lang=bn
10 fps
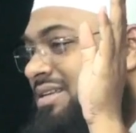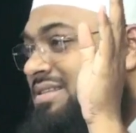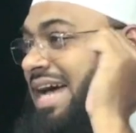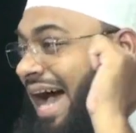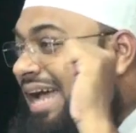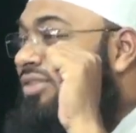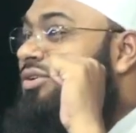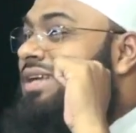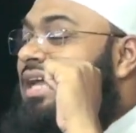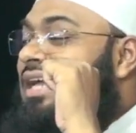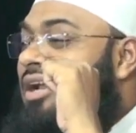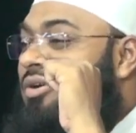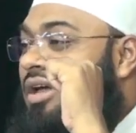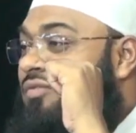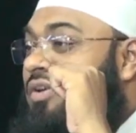যায় তো টাইগার
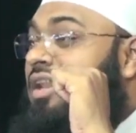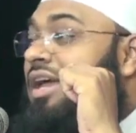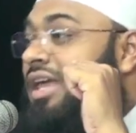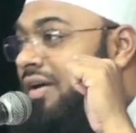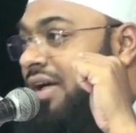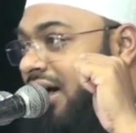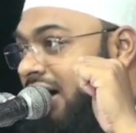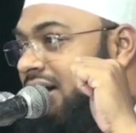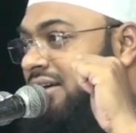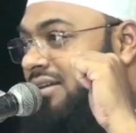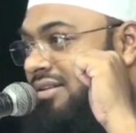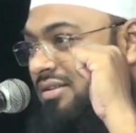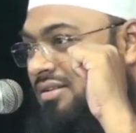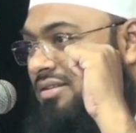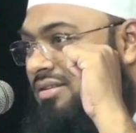হইয়া ফিরে কি হইয়া
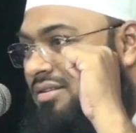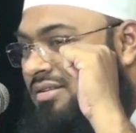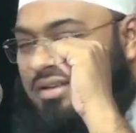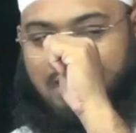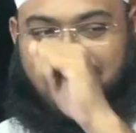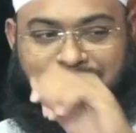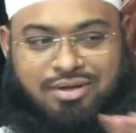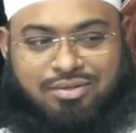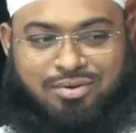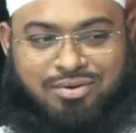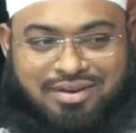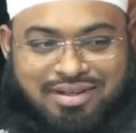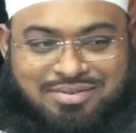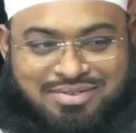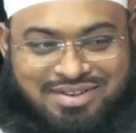আমি কিন্তু কই না হ্যাঁ।